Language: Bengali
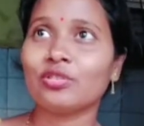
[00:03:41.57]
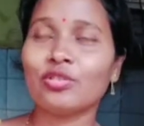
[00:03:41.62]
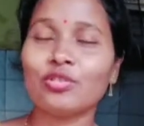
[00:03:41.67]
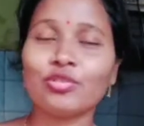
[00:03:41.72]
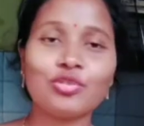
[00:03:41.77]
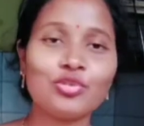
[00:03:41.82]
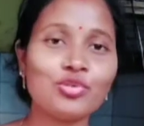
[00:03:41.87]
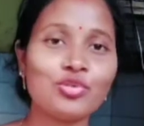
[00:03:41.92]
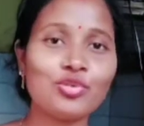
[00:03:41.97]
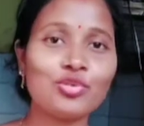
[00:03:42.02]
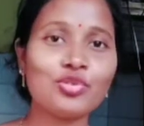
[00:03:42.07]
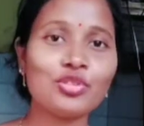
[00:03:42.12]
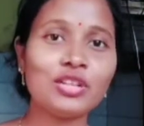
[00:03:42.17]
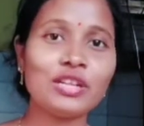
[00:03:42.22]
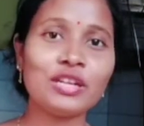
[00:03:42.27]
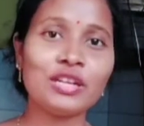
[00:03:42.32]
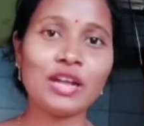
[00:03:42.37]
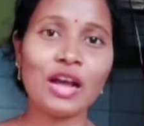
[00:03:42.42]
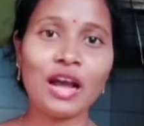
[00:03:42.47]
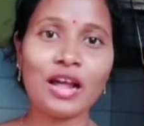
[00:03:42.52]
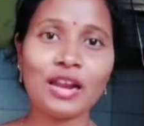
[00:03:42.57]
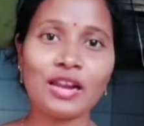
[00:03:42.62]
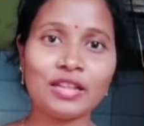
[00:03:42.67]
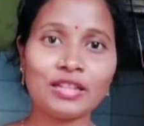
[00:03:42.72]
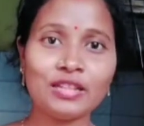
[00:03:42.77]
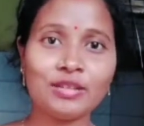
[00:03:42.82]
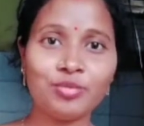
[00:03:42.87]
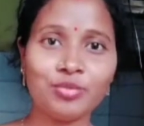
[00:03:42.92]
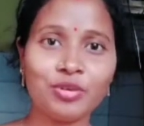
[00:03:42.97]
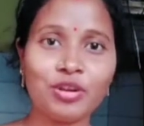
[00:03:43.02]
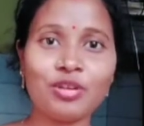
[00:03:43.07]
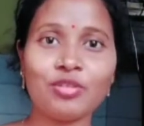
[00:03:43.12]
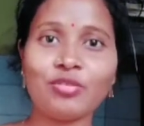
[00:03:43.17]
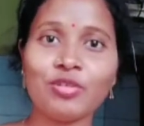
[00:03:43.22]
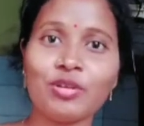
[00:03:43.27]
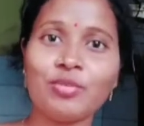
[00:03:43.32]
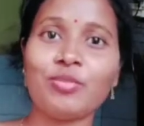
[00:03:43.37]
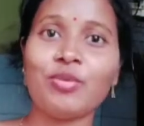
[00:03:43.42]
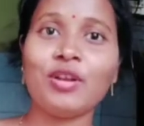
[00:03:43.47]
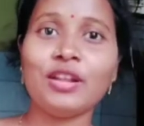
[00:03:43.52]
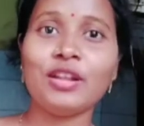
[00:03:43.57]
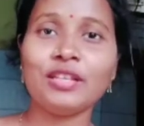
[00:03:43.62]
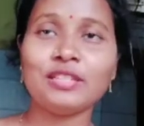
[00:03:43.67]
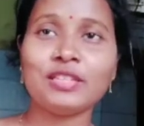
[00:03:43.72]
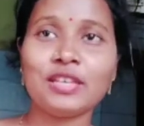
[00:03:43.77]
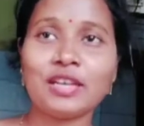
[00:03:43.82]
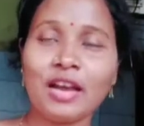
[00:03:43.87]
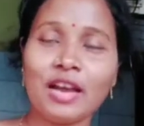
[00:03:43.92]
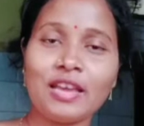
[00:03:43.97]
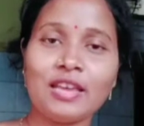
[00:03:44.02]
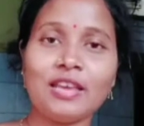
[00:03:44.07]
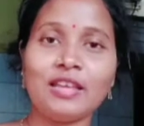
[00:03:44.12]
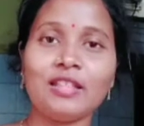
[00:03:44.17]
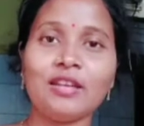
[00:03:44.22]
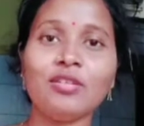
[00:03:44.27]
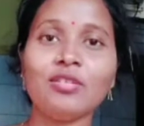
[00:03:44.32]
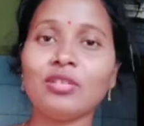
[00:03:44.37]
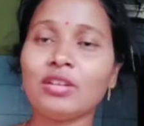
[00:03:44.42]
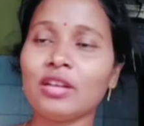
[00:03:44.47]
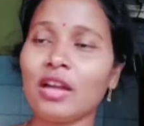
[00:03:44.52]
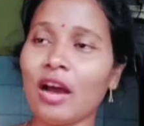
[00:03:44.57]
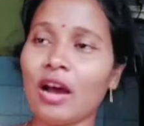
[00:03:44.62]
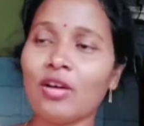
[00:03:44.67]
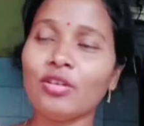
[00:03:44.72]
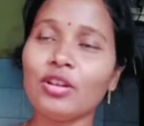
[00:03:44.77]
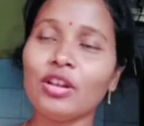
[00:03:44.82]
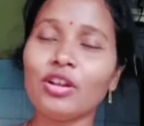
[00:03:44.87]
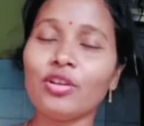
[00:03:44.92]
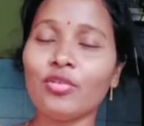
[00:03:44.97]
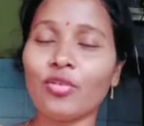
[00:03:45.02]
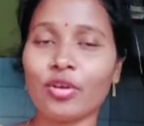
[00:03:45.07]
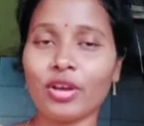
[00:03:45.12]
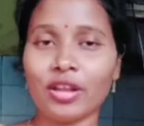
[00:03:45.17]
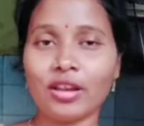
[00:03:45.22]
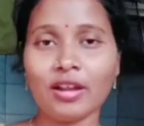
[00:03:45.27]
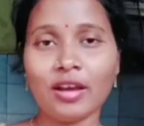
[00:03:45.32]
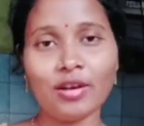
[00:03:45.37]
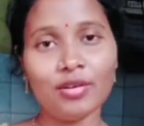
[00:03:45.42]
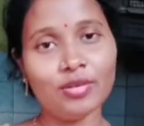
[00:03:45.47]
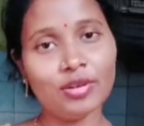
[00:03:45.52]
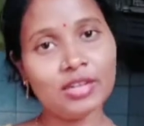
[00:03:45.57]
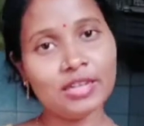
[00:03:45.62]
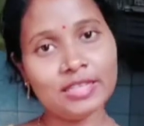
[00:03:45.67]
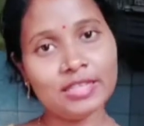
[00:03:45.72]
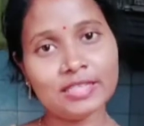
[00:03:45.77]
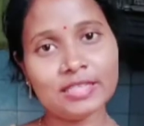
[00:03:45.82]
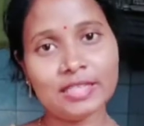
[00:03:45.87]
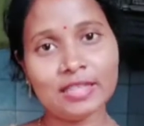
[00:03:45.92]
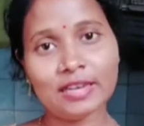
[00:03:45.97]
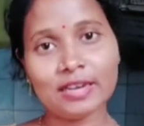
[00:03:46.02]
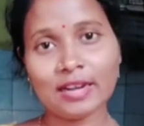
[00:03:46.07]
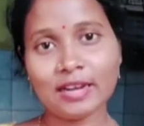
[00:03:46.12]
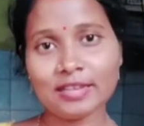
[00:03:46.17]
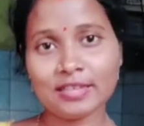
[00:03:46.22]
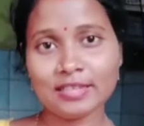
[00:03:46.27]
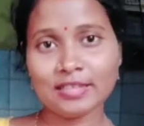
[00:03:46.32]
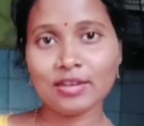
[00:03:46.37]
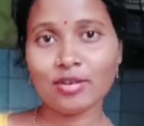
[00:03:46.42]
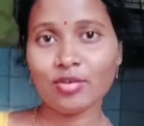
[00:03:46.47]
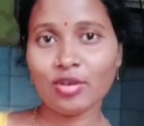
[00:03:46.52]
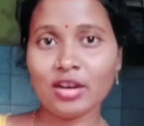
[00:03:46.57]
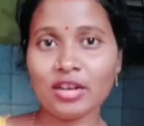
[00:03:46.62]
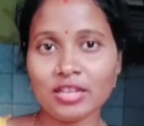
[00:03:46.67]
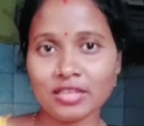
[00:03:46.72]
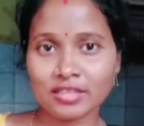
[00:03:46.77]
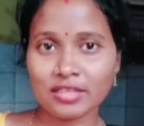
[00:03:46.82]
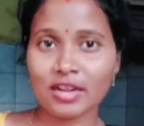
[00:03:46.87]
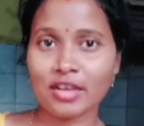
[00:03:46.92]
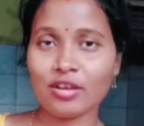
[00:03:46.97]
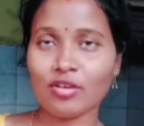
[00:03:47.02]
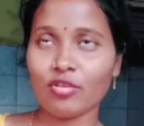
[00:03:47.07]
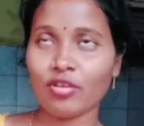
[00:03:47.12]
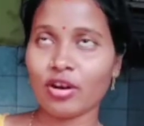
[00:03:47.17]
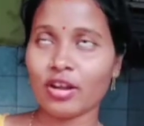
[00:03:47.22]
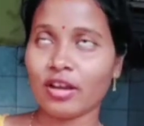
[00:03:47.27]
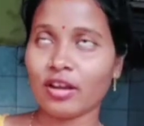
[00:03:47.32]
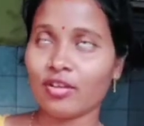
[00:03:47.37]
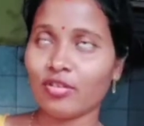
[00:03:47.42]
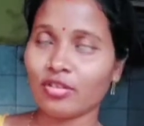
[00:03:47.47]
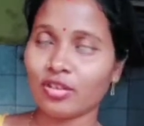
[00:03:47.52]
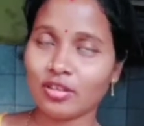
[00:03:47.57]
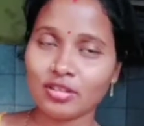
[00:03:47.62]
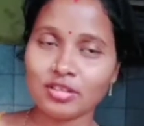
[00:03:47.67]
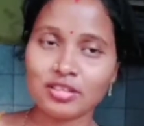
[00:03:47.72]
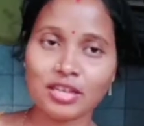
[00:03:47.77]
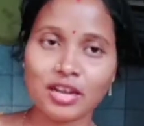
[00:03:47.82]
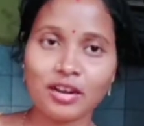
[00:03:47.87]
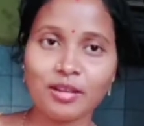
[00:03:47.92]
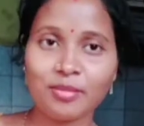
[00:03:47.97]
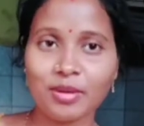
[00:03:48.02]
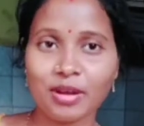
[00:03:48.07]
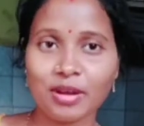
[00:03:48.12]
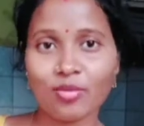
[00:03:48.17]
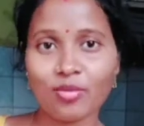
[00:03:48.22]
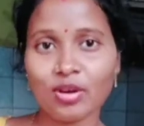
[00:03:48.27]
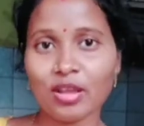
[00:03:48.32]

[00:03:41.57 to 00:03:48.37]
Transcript: কোনো কোনো দিন আল্লা দীপনা করে বলে যে খাইয়ে দাও না হলে নয় না হলে নিজেদের কাজটা ওরা নিজেরাই করে কারণ কি জানে মা